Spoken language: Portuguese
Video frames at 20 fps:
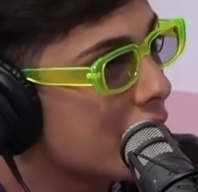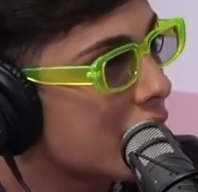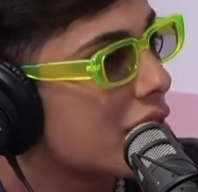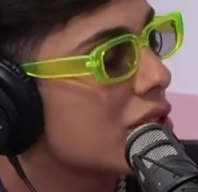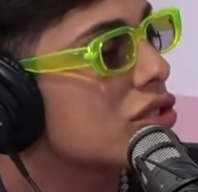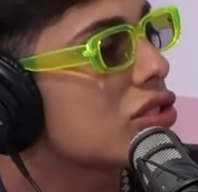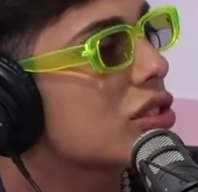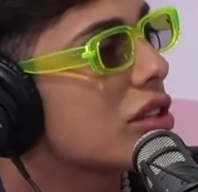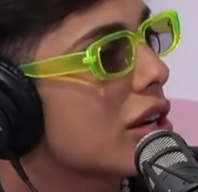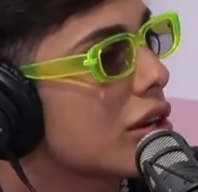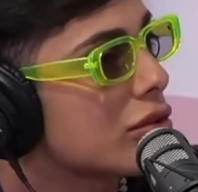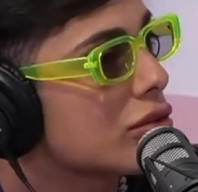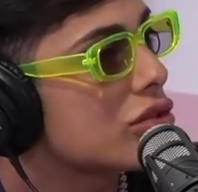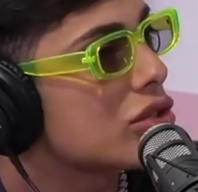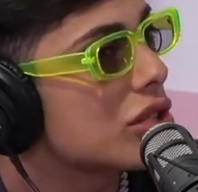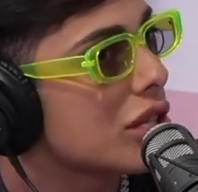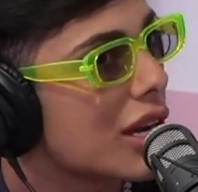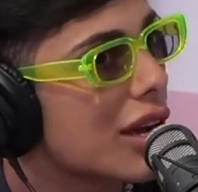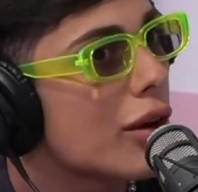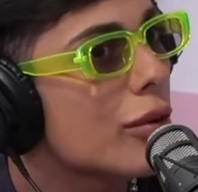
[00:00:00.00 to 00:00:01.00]
questão
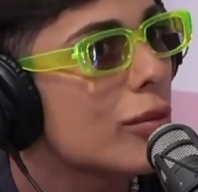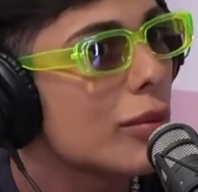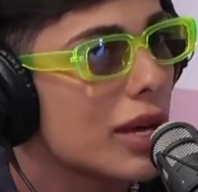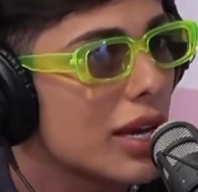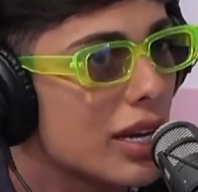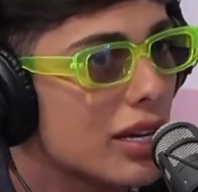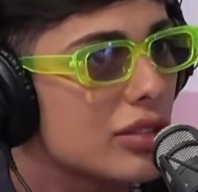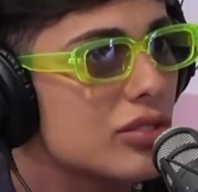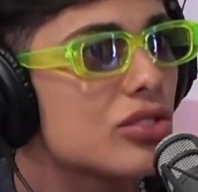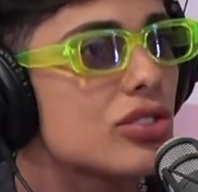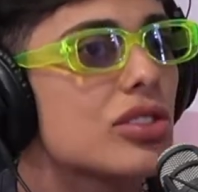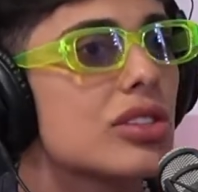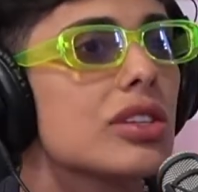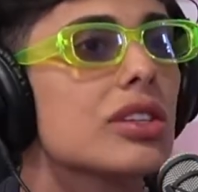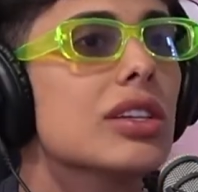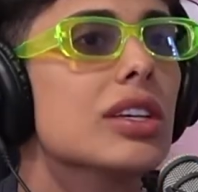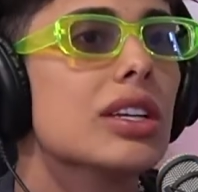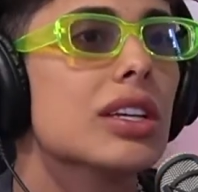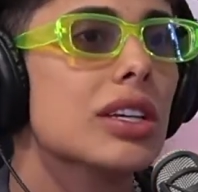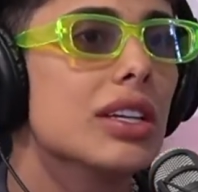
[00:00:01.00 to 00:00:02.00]
de realmente
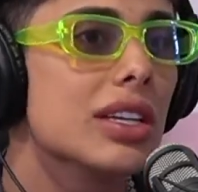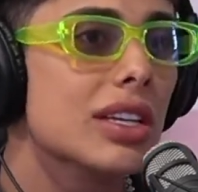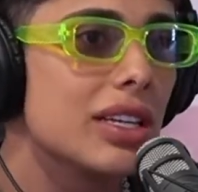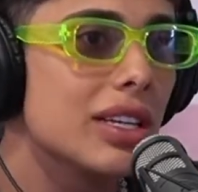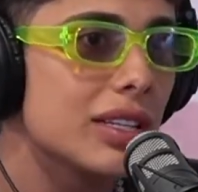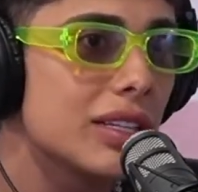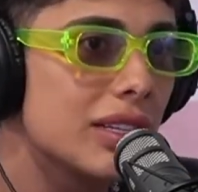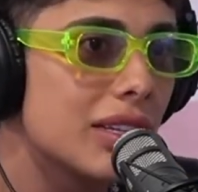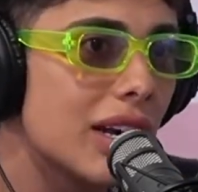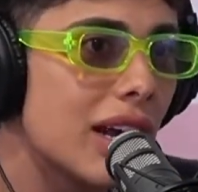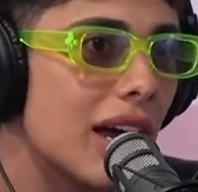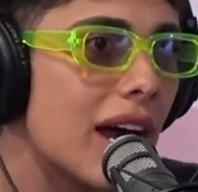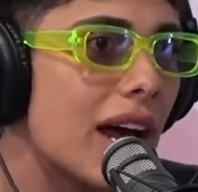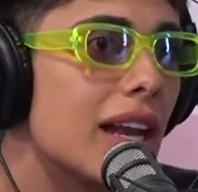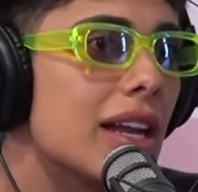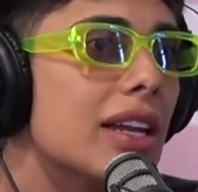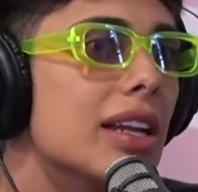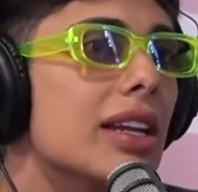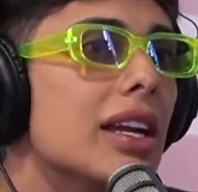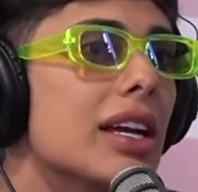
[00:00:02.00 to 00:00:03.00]
entrar
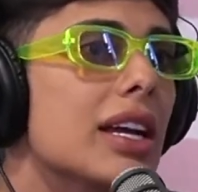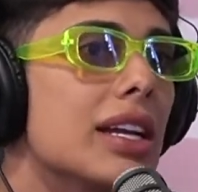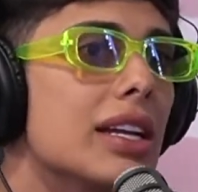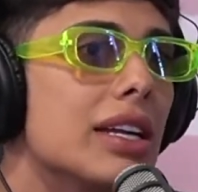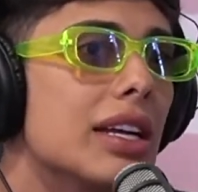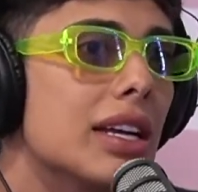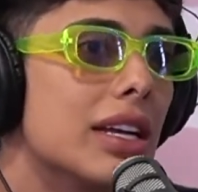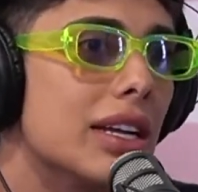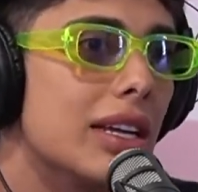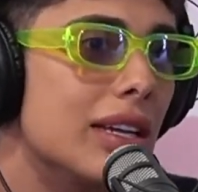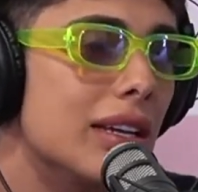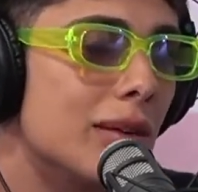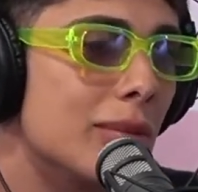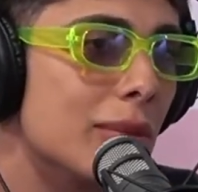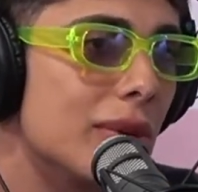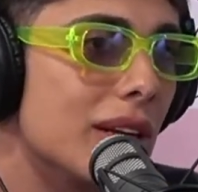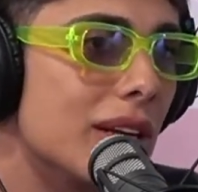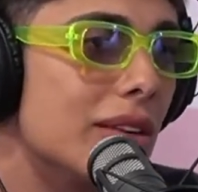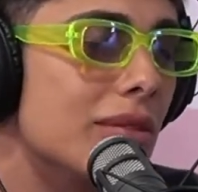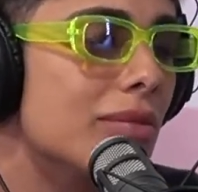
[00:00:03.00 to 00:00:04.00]
ali naquele
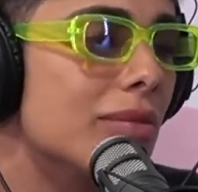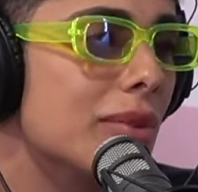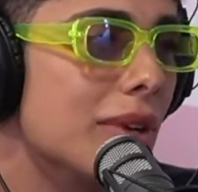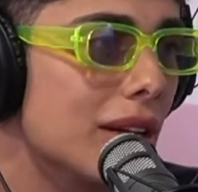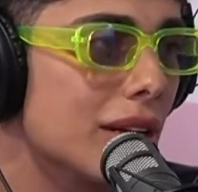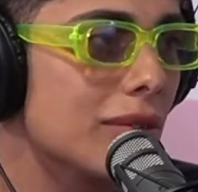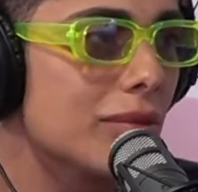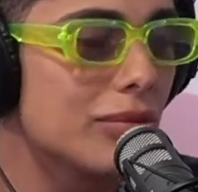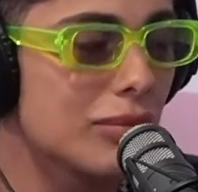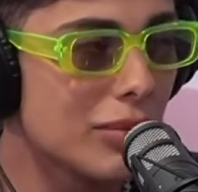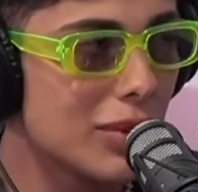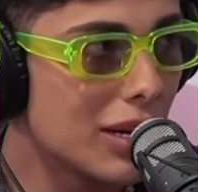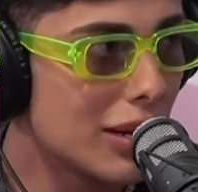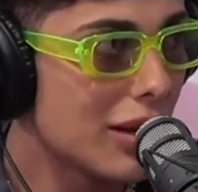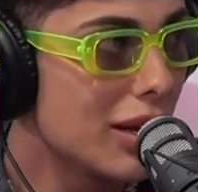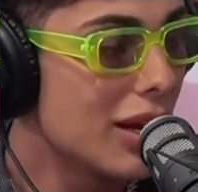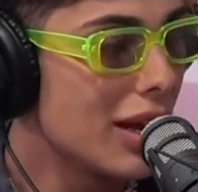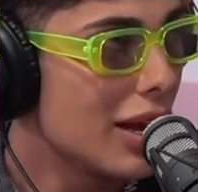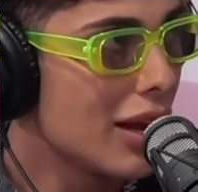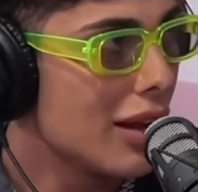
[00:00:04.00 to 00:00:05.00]
clima, ele, ele
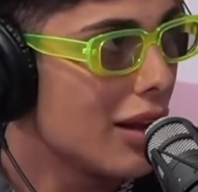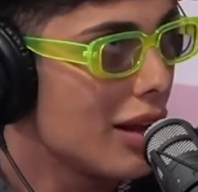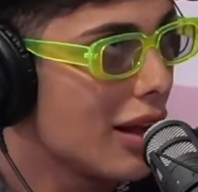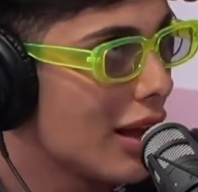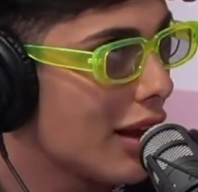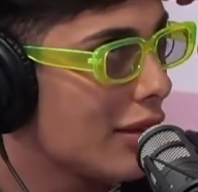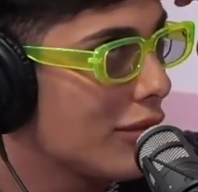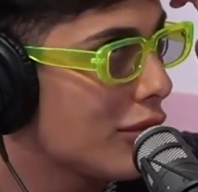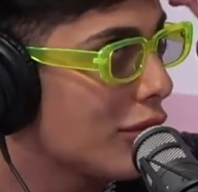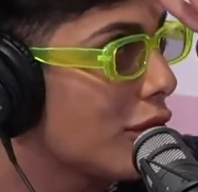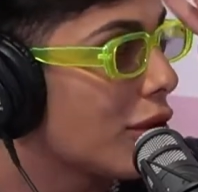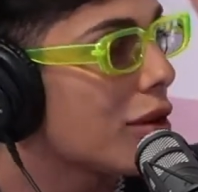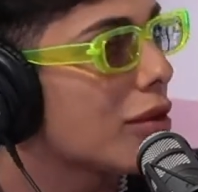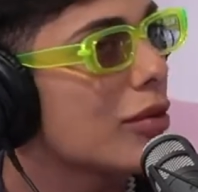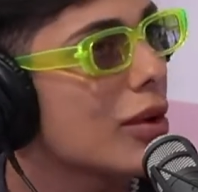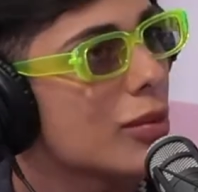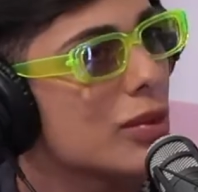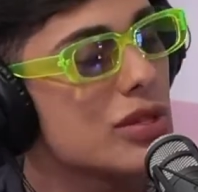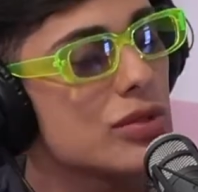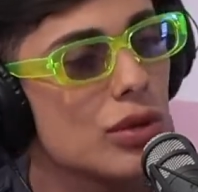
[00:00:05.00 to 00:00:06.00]
ele foi
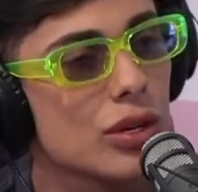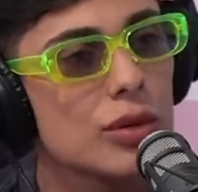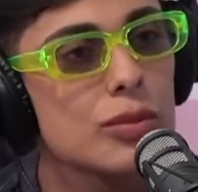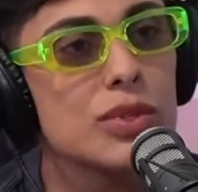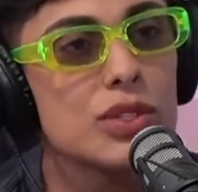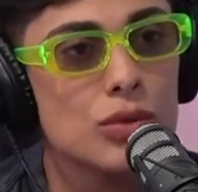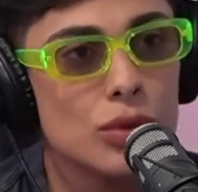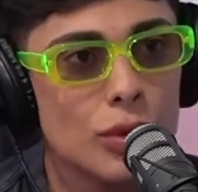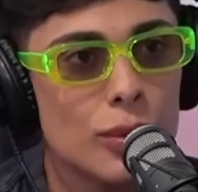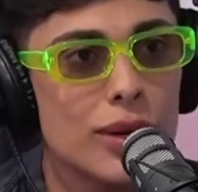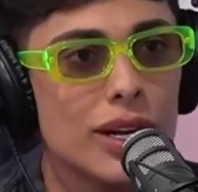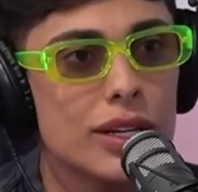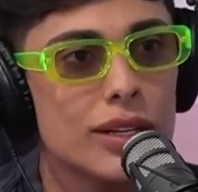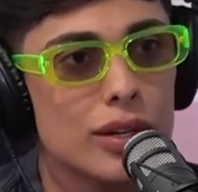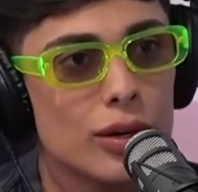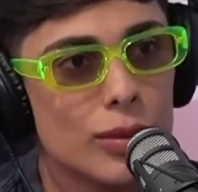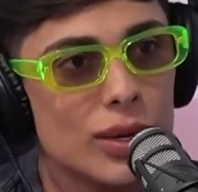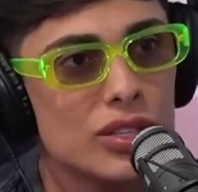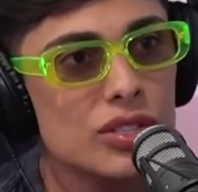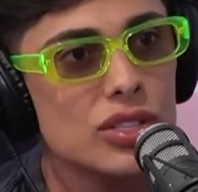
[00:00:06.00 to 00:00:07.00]
uma pessoa que me
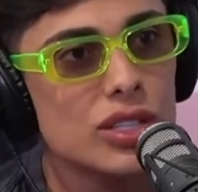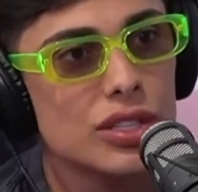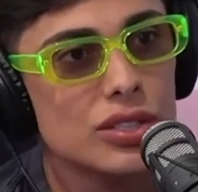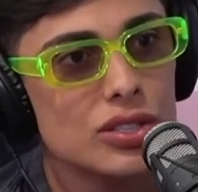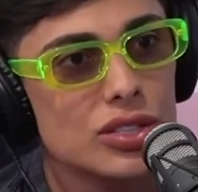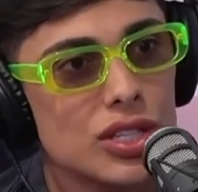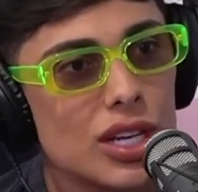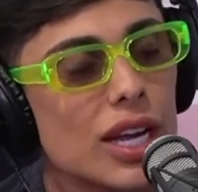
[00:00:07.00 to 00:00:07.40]
surpreendeu bastante.